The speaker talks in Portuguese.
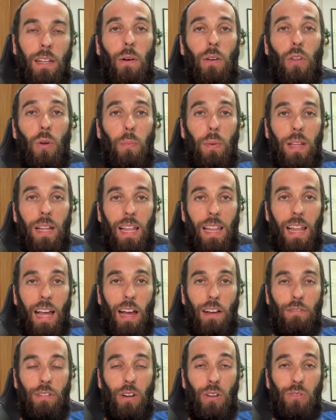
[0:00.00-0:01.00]
Quando eu
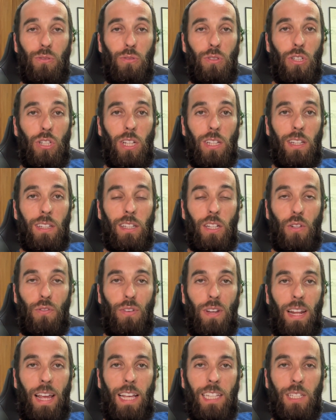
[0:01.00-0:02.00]
pedalava, eu não sentia tanta
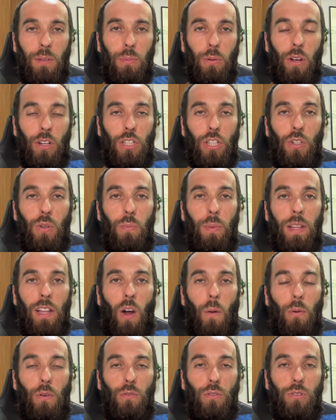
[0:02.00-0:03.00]
diferença, porque eu acho que no
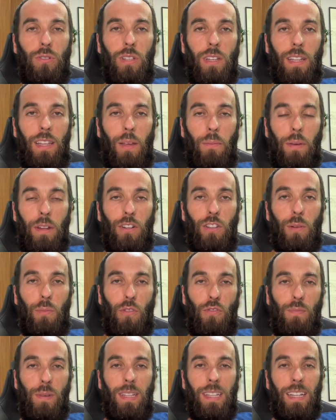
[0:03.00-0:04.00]
pedal, para você ter menos a
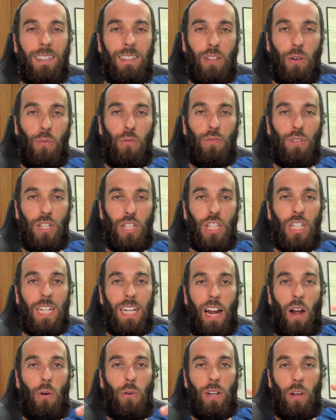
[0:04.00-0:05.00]
movimentação
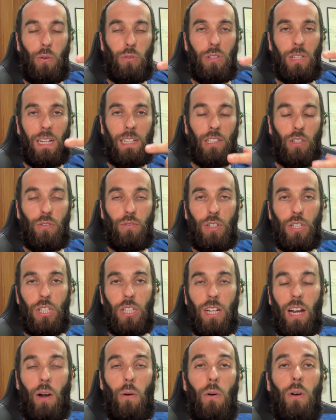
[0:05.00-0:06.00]
vertical, né, a oscilação
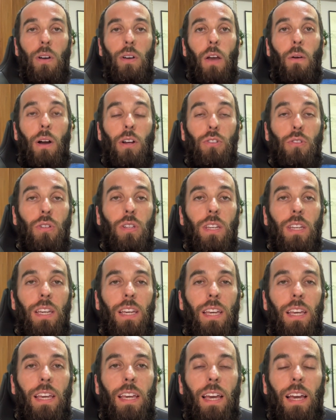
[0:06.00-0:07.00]
vertical, eu acho
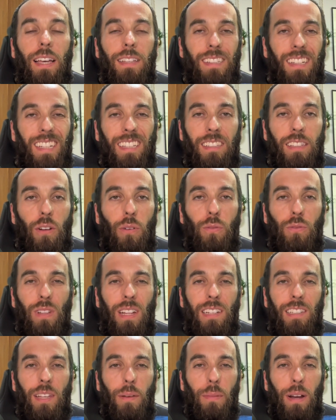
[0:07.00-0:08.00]
que essa questão
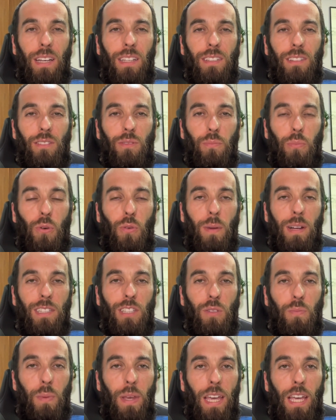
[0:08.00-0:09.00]
dele ser mais um pouco mais
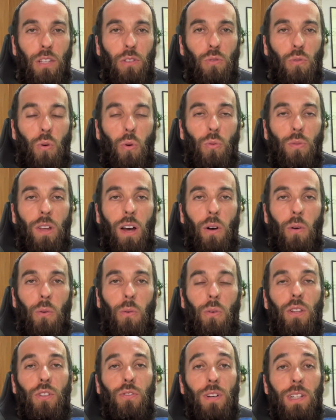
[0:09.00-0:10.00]
espesso ou
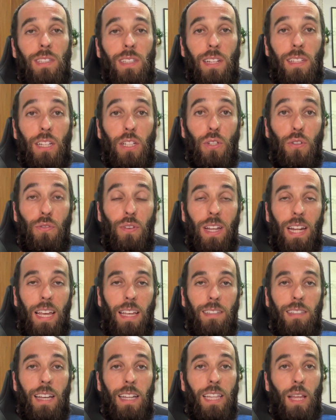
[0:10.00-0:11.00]
não, não faz tanta
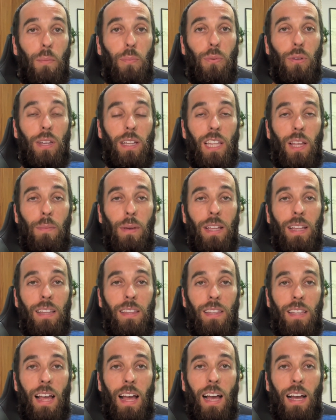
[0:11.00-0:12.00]
diferença, até porque também
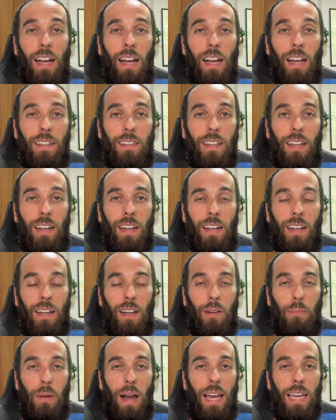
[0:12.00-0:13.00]
na,
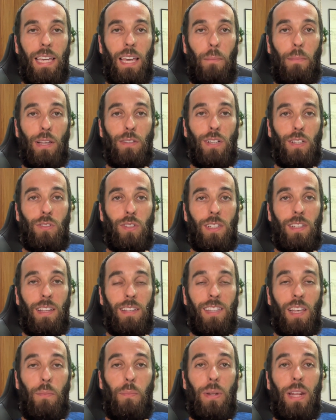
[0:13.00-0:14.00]
na bike é mais fácil você ter
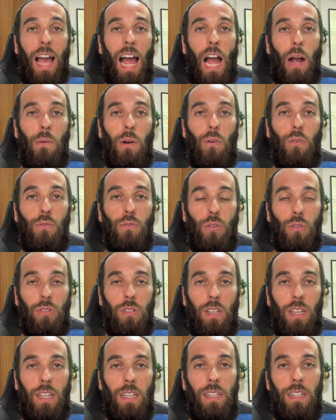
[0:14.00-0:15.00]
sempre água com
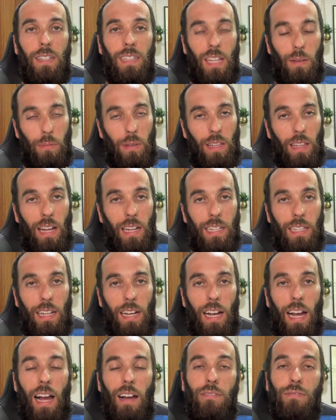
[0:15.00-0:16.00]
você, né, porque tá ali na
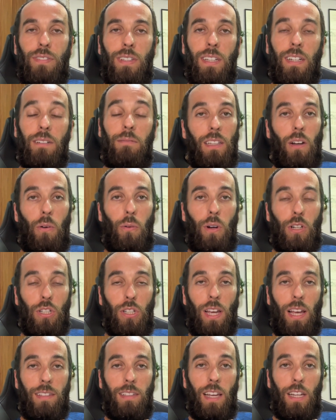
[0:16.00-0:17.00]
garrafinha, então acho
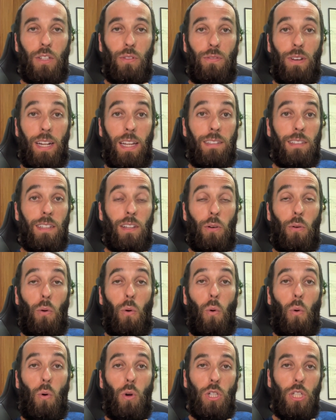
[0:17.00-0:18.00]
que essa é a diferença. Então
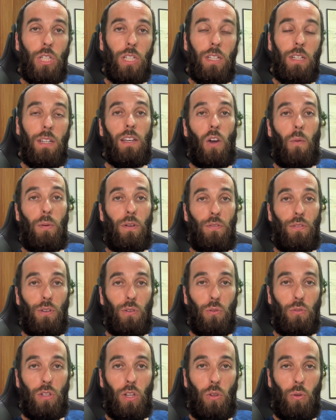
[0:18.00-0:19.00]
hoje eu
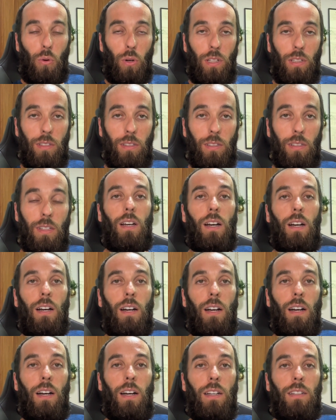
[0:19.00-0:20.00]
prefiro o Z2, uh,
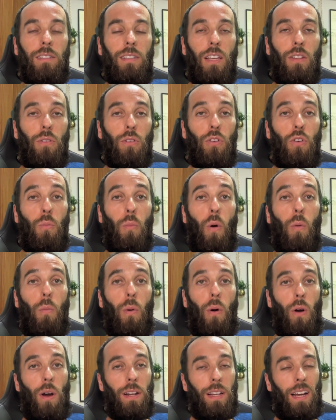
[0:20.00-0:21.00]
ah, sendo que o
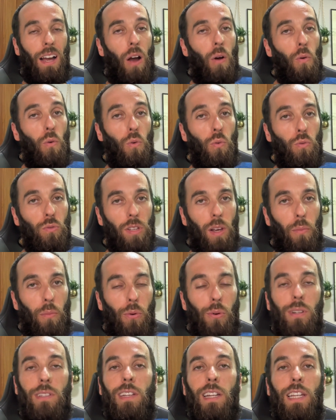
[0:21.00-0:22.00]
Mombora, alguns alguns
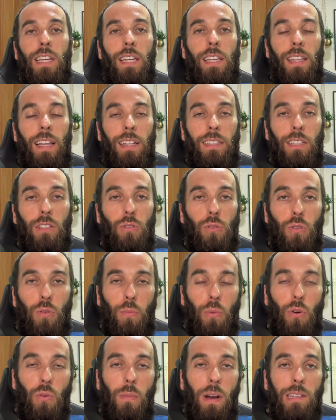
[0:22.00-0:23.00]
sabores ali que tem a textura um
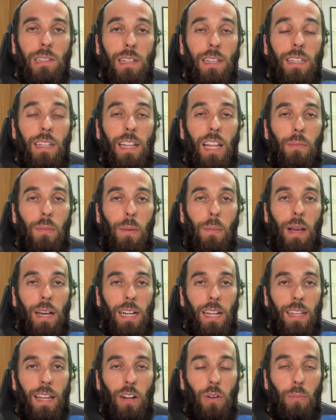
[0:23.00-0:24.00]
pouco mais líquida também me
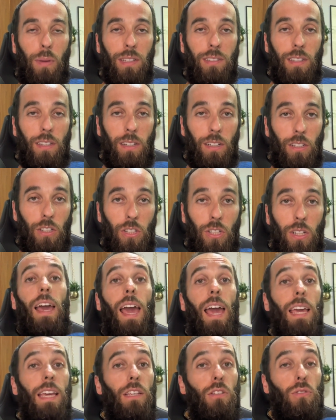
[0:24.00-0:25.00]
agradaram bastante.
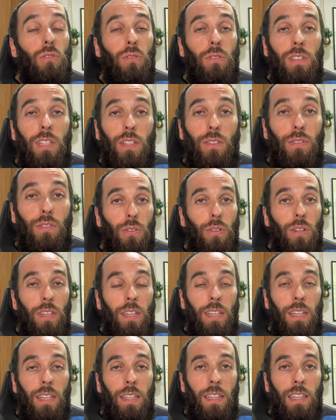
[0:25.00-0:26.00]
É isso, vocês
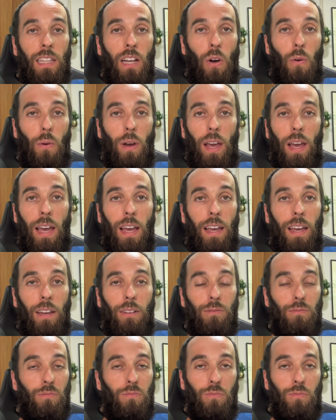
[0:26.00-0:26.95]
que não é...